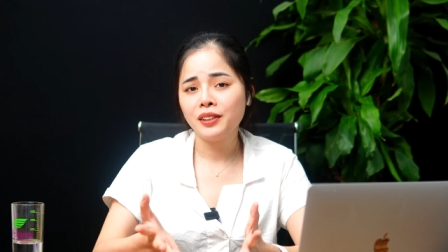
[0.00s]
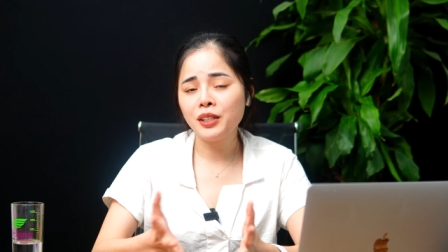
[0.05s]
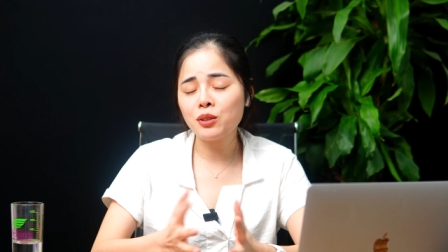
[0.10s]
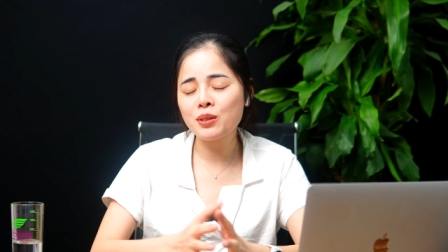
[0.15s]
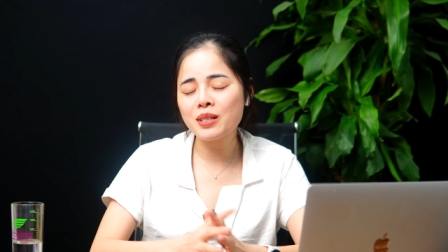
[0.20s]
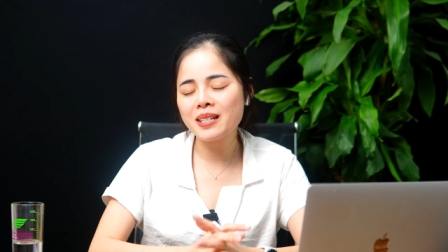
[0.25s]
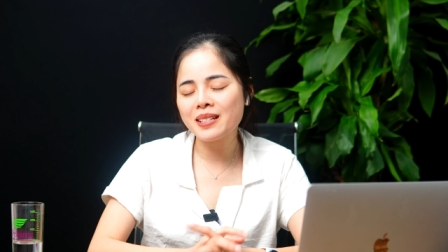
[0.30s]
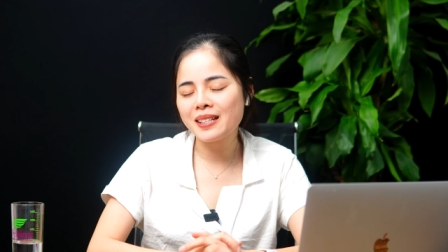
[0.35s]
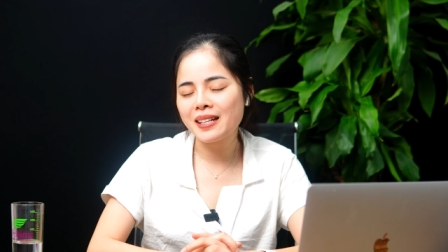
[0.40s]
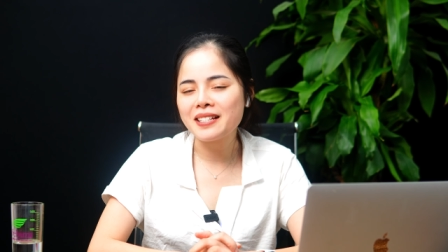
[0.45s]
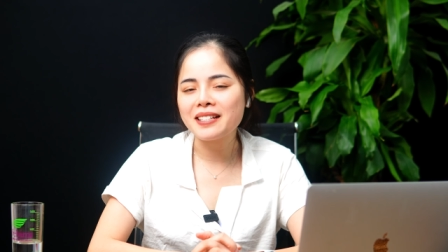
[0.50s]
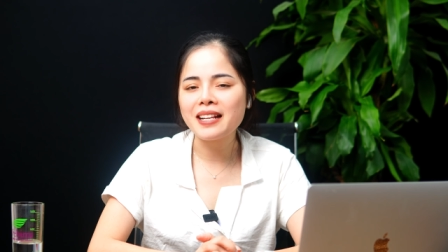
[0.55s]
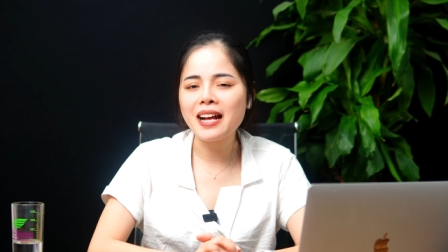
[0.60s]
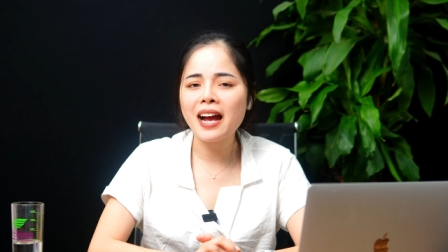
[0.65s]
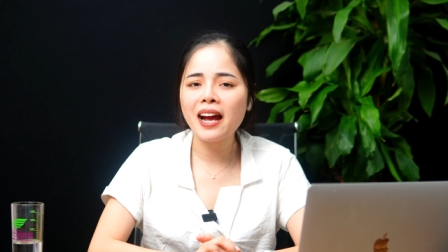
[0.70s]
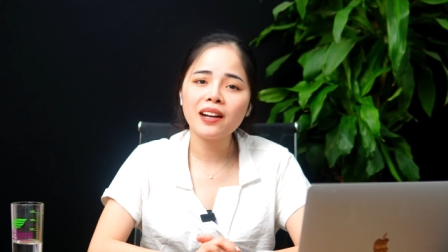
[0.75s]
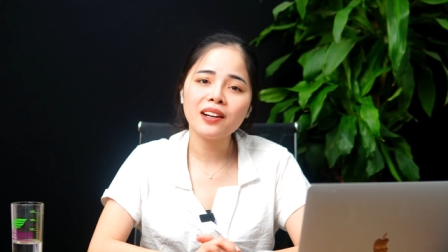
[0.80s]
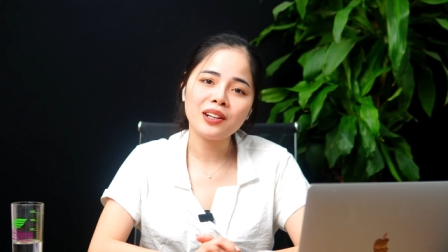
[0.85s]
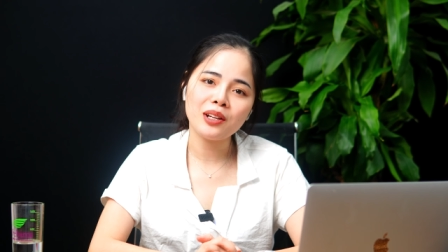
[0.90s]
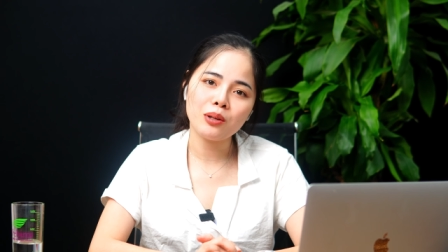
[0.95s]
Điều gì xảy
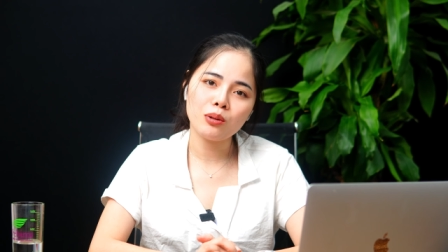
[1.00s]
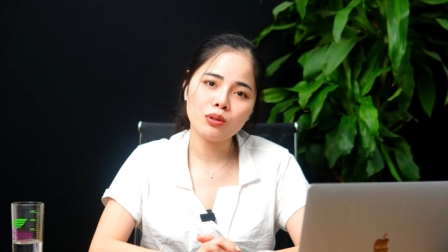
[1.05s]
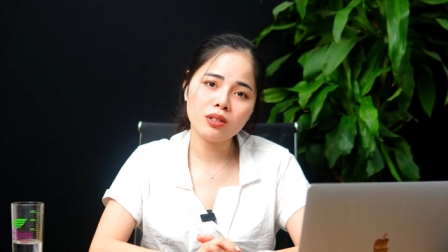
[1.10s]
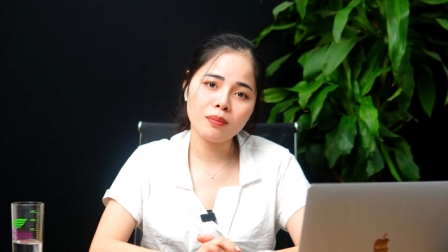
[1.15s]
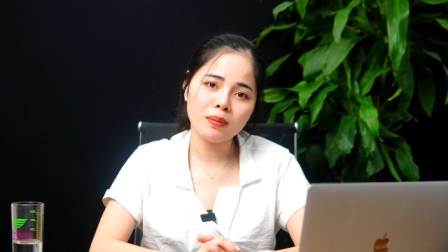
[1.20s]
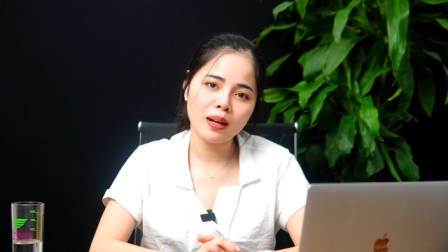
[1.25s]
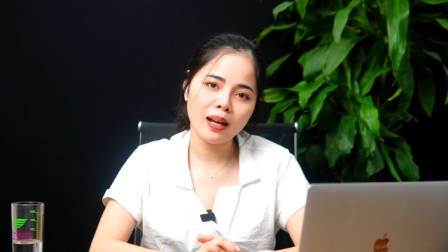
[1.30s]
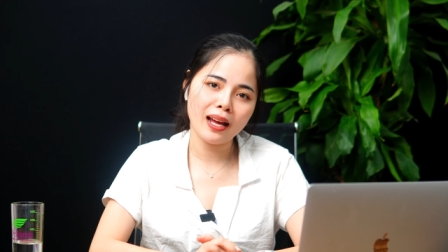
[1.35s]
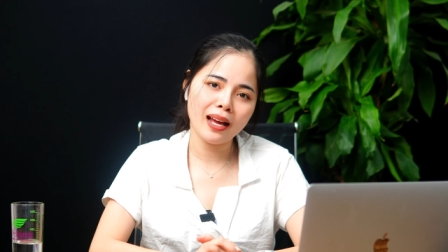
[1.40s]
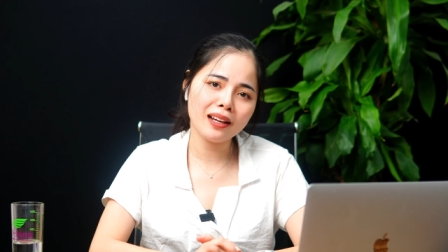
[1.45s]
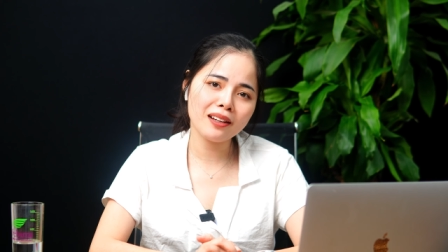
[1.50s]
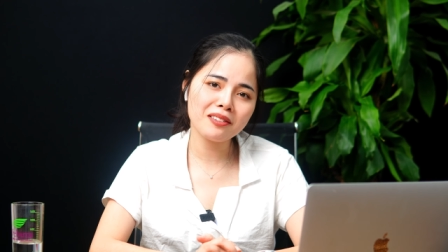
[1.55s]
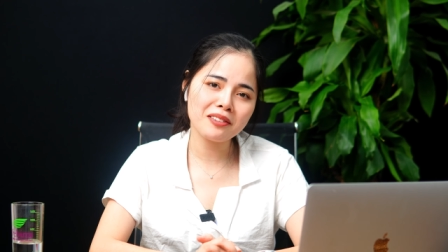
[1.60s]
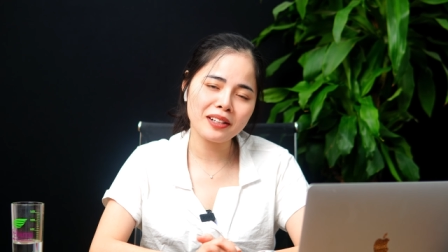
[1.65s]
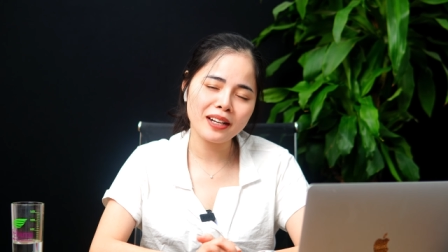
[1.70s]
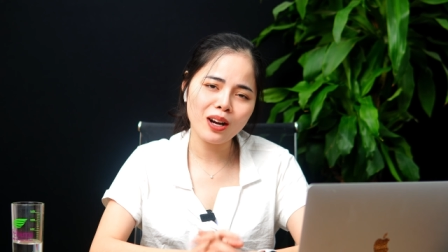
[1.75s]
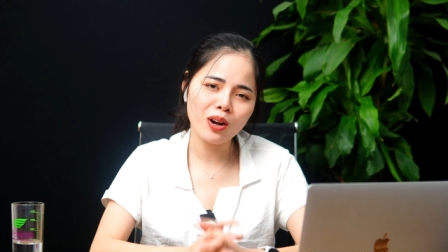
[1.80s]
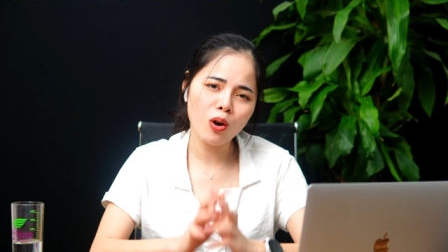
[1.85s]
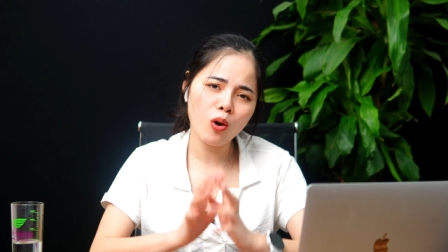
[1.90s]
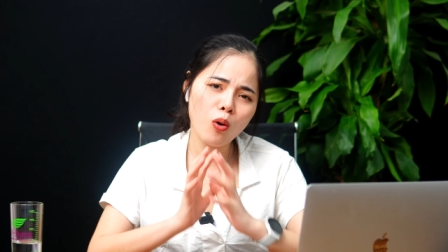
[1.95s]
ra nếu như mà hai
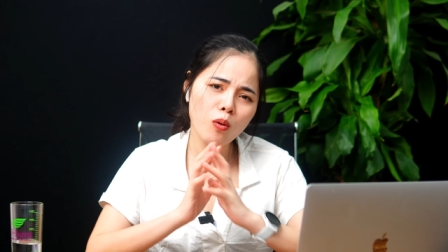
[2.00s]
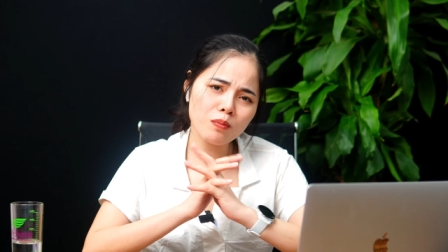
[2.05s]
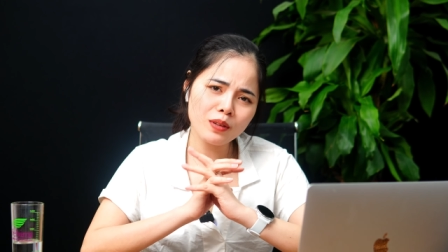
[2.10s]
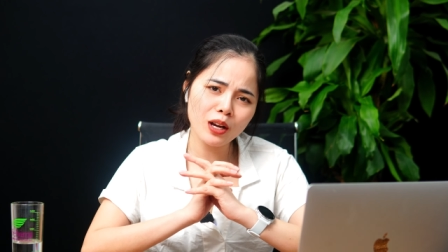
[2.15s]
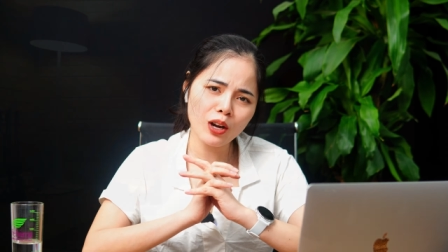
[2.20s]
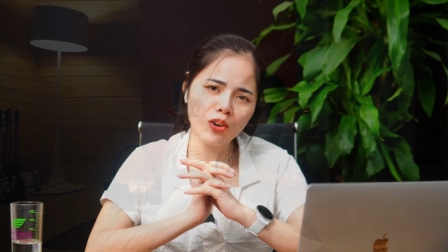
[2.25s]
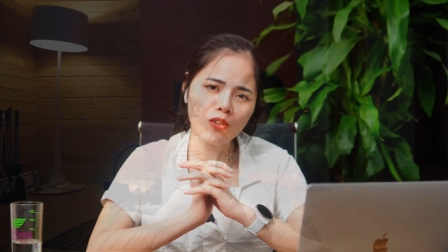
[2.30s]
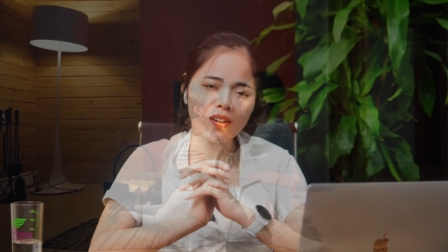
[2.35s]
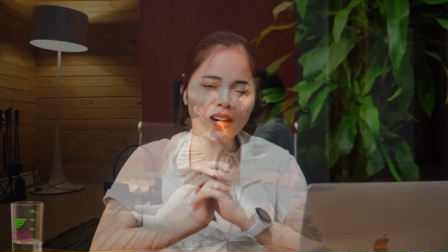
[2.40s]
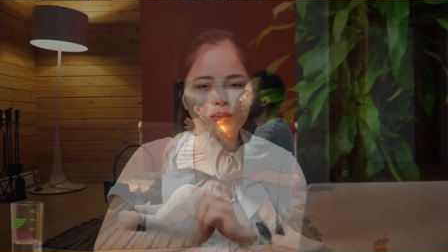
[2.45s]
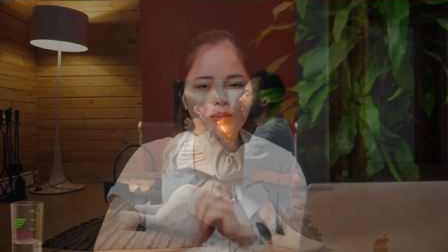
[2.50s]
người đang ôm nhau và